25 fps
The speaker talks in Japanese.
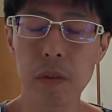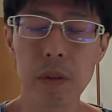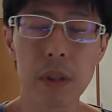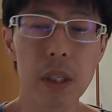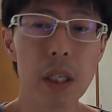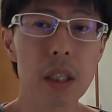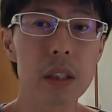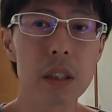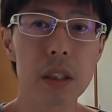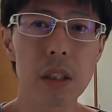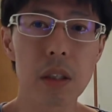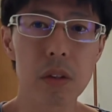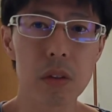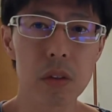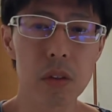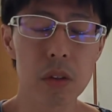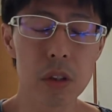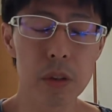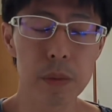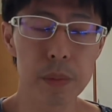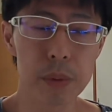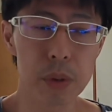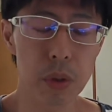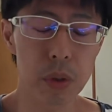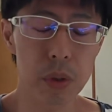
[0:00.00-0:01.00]

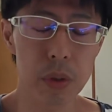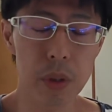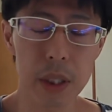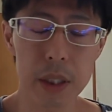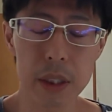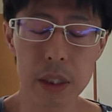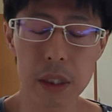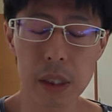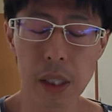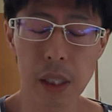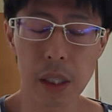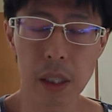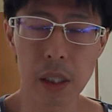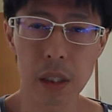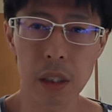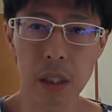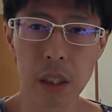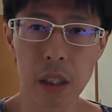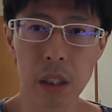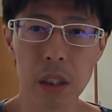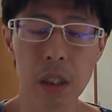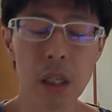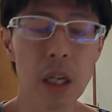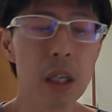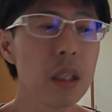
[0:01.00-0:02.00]
フィナンシャルグループの人たちが、っ
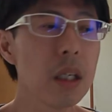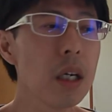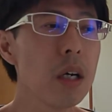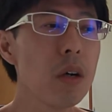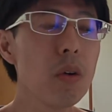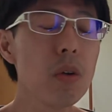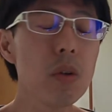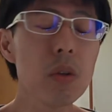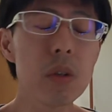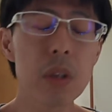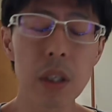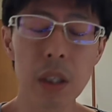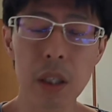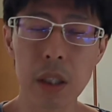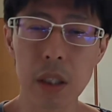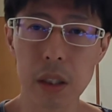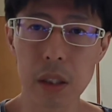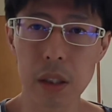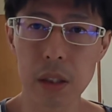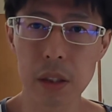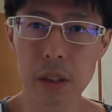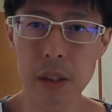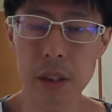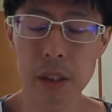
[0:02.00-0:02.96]
て、何が大手